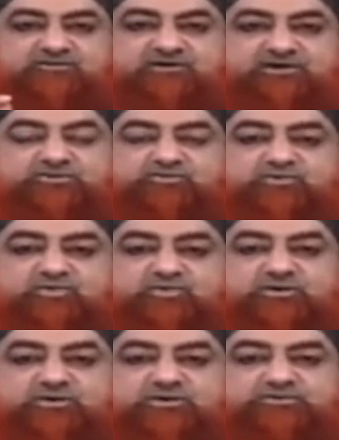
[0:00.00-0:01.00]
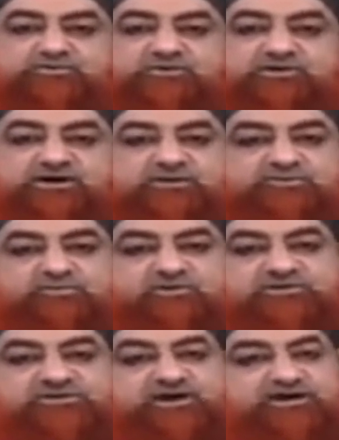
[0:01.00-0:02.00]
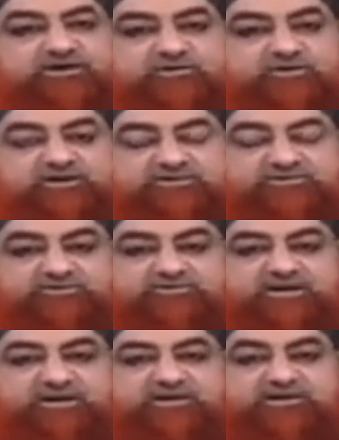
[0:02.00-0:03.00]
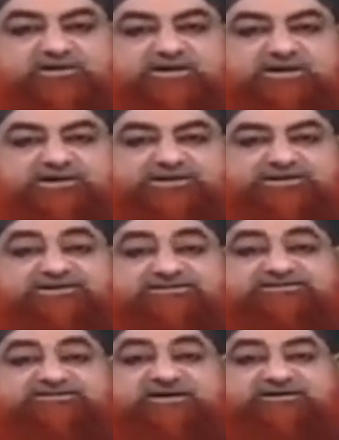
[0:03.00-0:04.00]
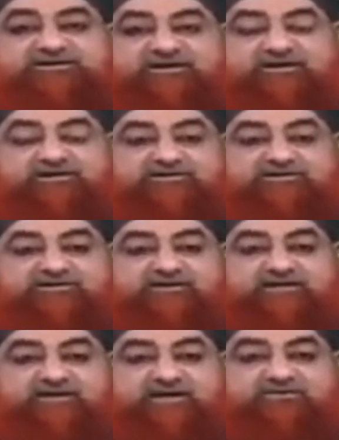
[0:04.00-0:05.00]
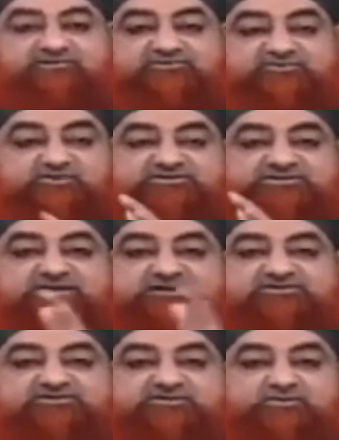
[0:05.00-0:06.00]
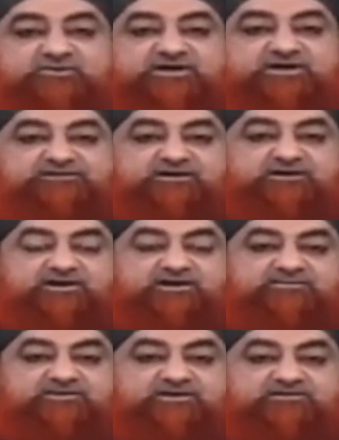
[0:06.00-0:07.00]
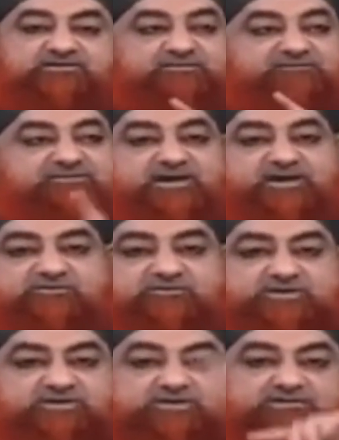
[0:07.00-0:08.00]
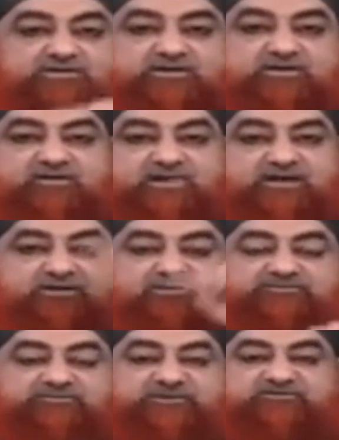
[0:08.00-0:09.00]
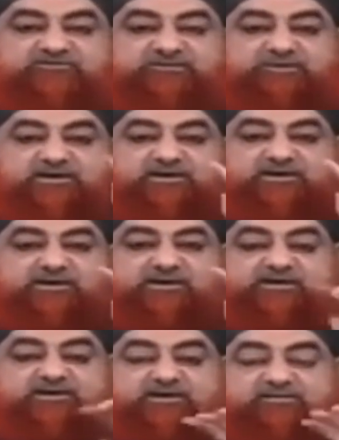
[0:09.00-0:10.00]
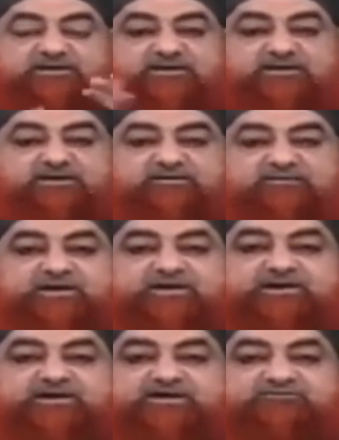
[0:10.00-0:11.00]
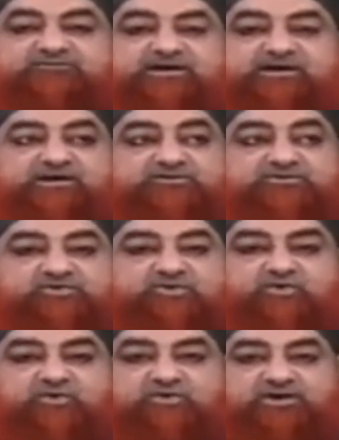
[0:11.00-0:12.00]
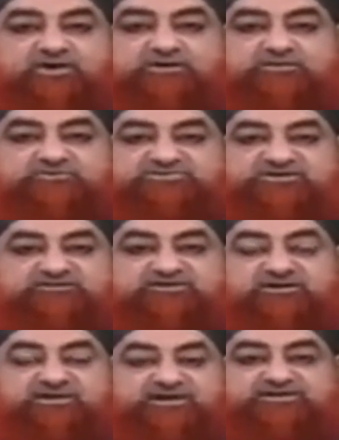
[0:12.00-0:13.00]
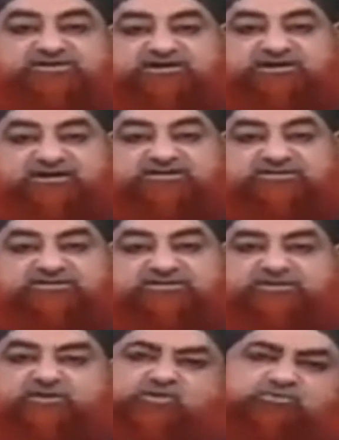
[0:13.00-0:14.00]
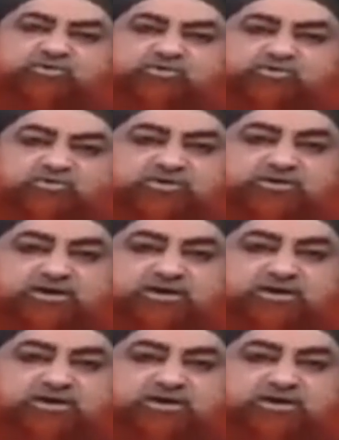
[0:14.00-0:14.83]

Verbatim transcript: ज़रा दूर हो दुनिया या तो बहुत ठंडी होकर ख़त्म हो जाएगी या जल जाएगी ऐसी सूरज की रेस क्यों नहीं आती हमारे पास फैली हुई हैं स्पेस में लेकिन हमारा एक मैग्नेटिक फील्ड है जो उसको रोक रही है मुसलसल अंदर नहीं आने देती ये खुद ब खुद हो गया